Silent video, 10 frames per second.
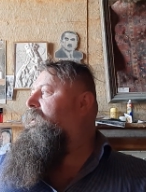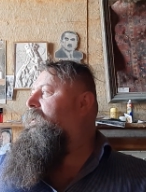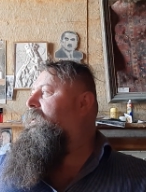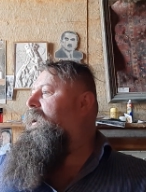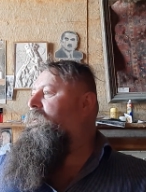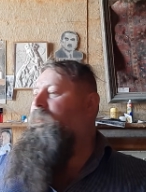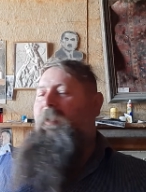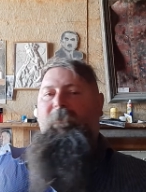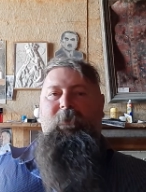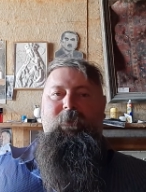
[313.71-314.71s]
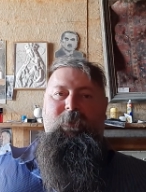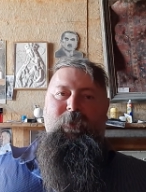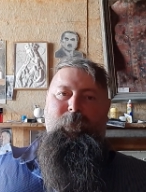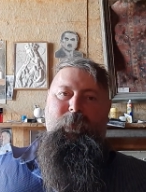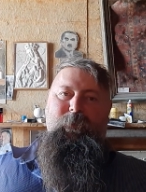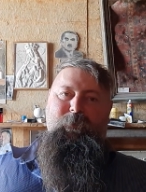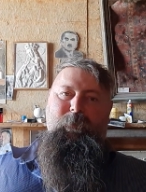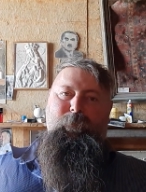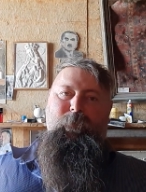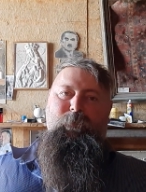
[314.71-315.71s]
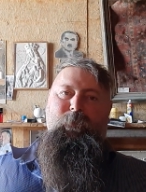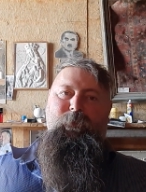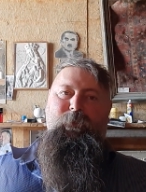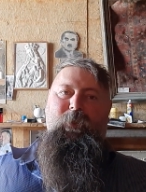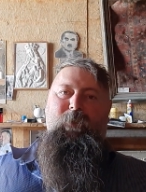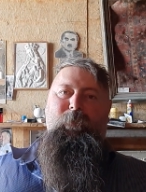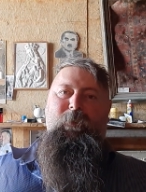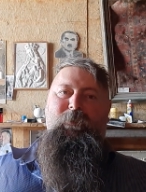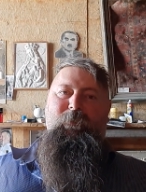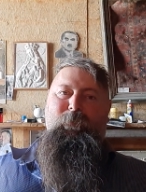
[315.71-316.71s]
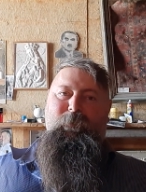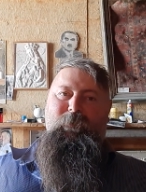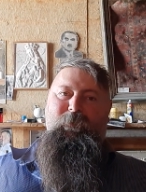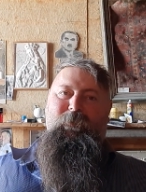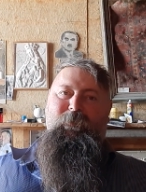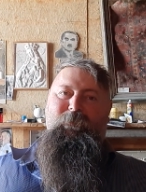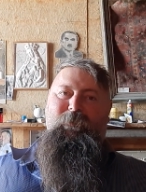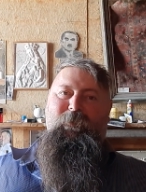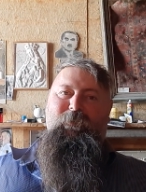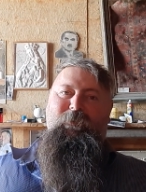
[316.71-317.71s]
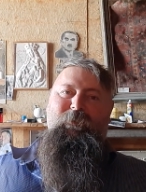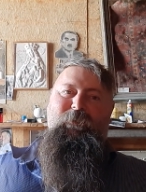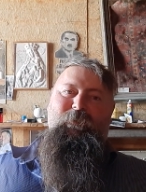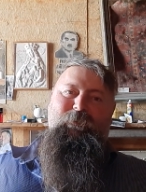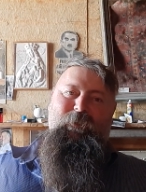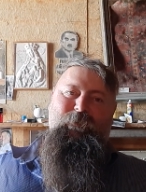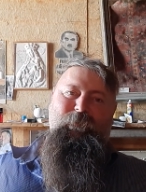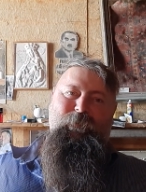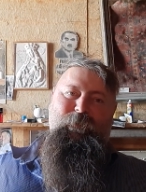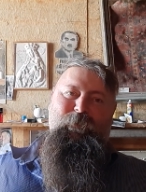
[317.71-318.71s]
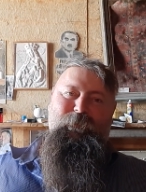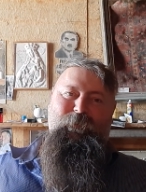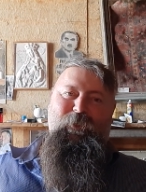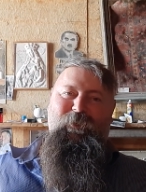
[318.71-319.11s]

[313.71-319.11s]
no a tu nawet nie będzie czym posłodzić herbaty, bo to no, tak to wygląda.